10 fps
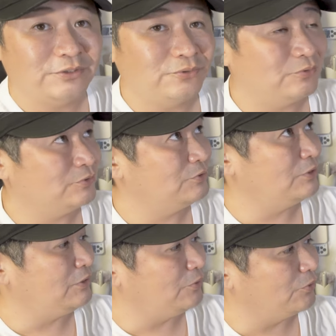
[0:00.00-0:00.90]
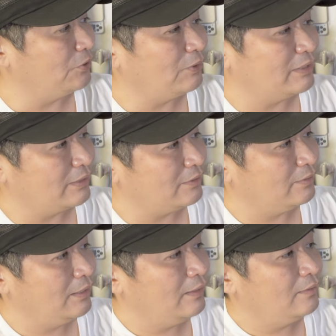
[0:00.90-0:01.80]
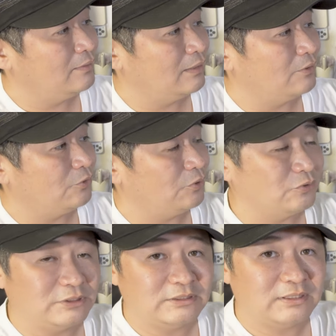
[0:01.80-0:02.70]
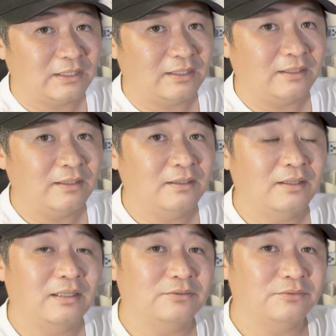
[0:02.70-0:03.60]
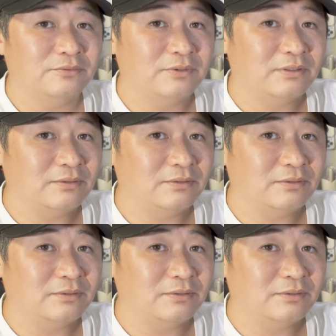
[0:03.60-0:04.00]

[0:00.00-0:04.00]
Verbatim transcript: 量水表でよかったかな。えー、これオンにしたら、あの、